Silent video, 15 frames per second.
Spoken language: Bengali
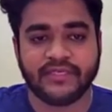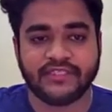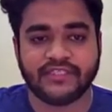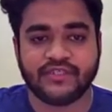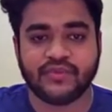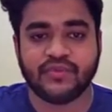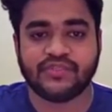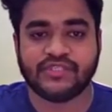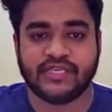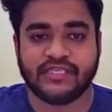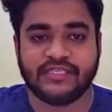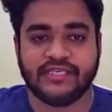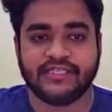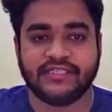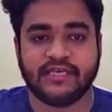বিআইএমের যে
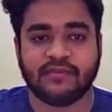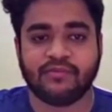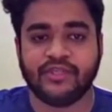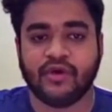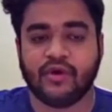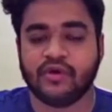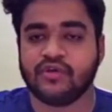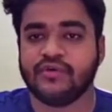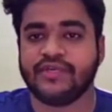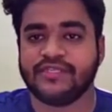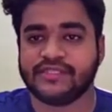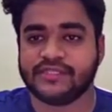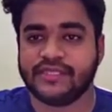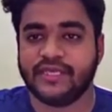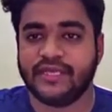টুলস আছে তার মধ্যে
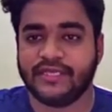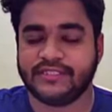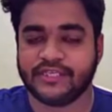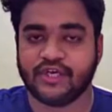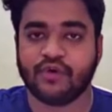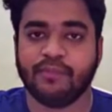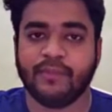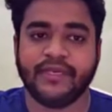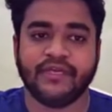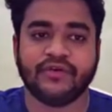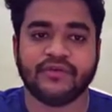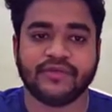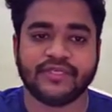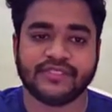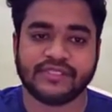অটোডেস্ক যে
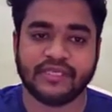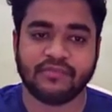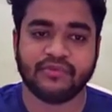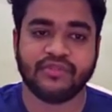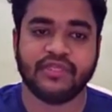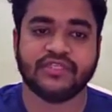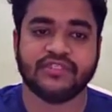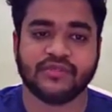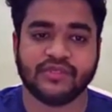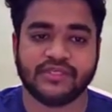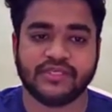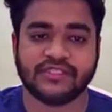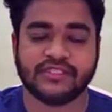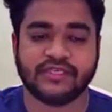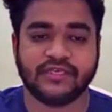কোম্পানি অটোডেস্কের মধ্যে
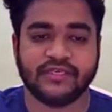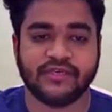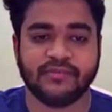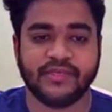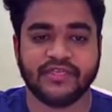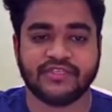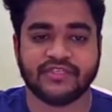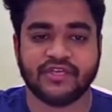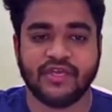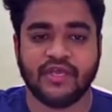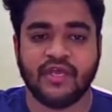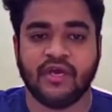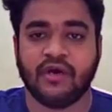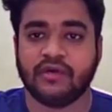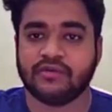আছে অটোডেস্ক
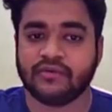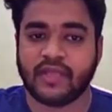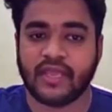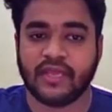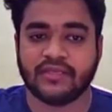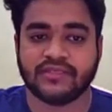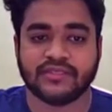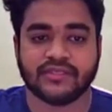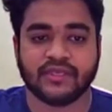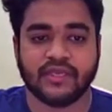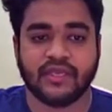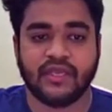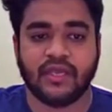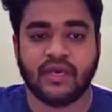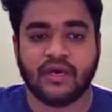রেবিট অটোক্যাট
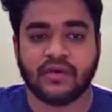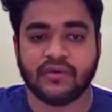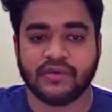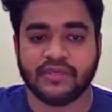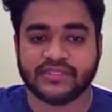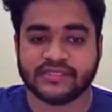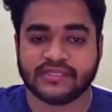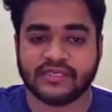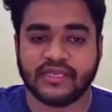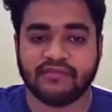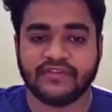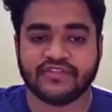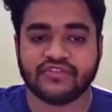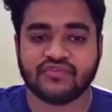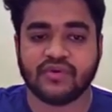
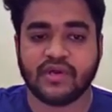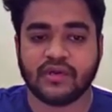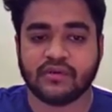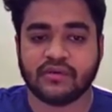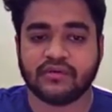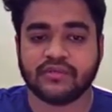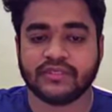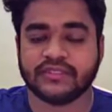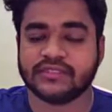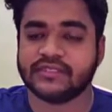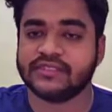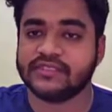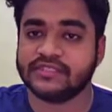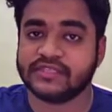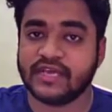অটোডেস্ক নেভিস ওয়ার্ক
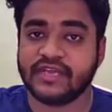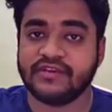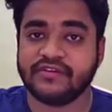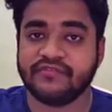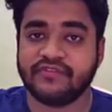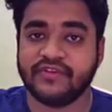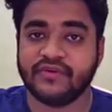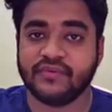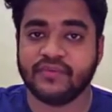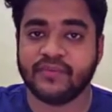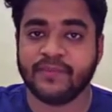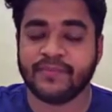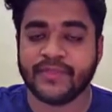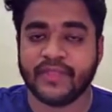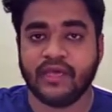অটোডেস্ক ডিজাইন
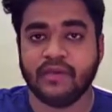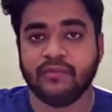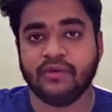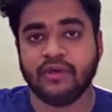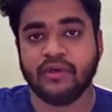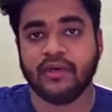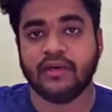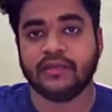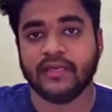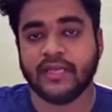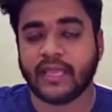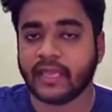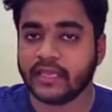রিভিউ এবং